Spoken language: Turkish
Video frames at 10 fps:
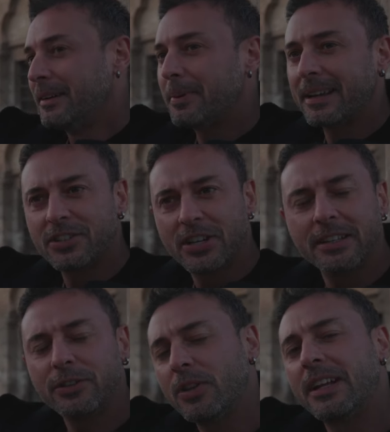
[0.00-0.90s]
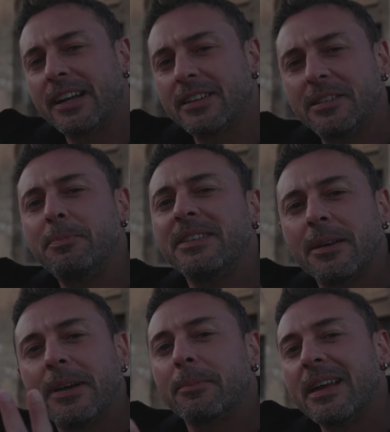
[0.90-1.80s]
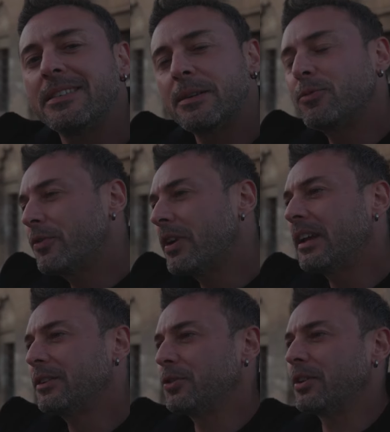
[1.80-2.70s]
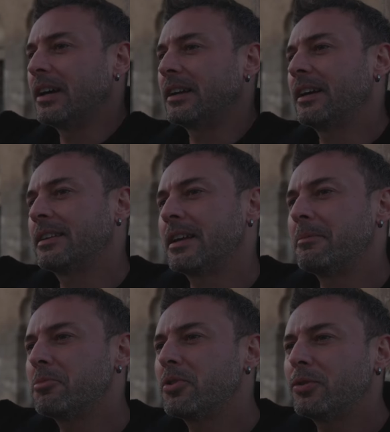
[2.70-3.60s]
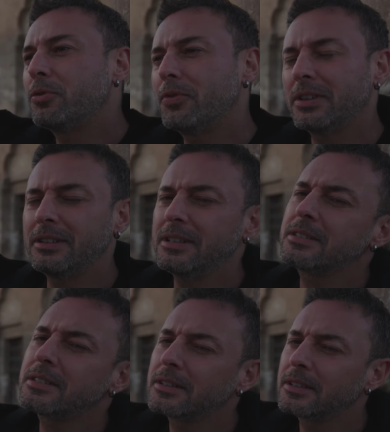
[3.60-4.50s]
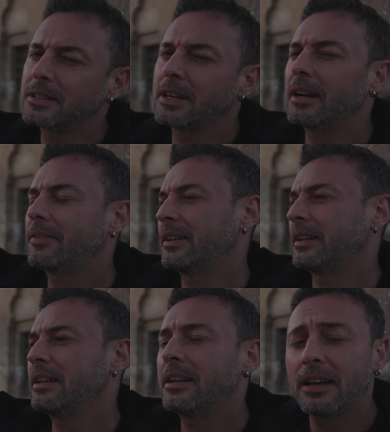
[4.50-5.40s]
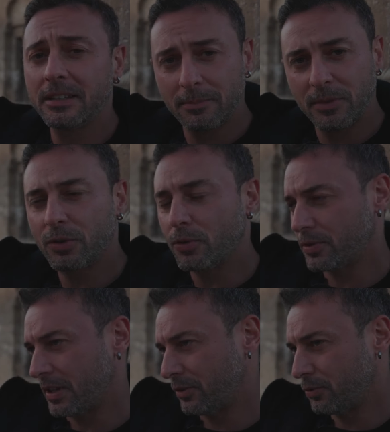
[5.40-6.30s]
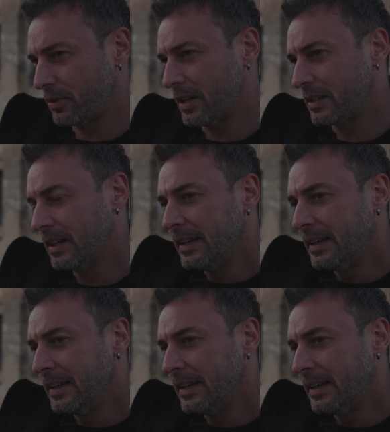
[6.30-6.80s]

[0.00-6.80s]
Bana şey de diyorlar gerçi tipin de pek benzemiyor falan diyorlar ya sen böyle Urfalı değilsindir ya falan illa kimlik göstertiyorlar.